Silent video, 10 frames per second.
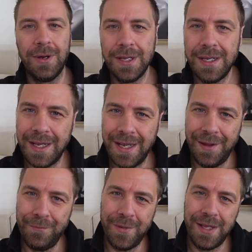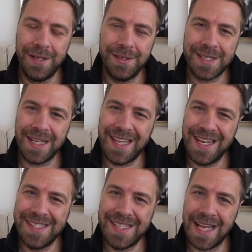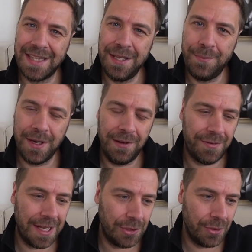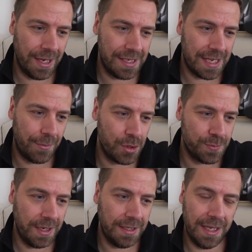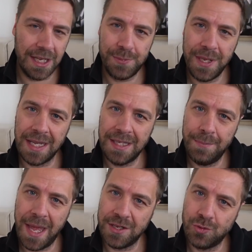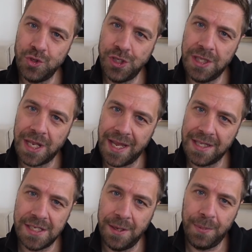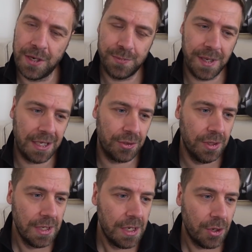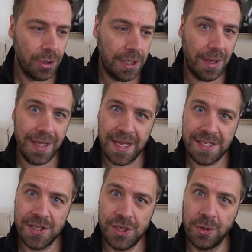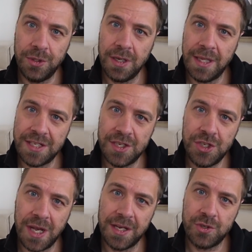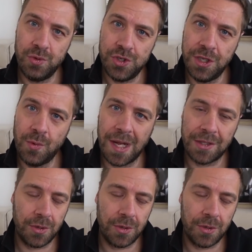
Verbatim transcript: ehm, eh, scandalizzati per il fatto che sarebbero spariti gli aspirati, beh sul GT3 ad esempio l'aspirato continua ad esserci, e continua ad esserci anche sul GT4,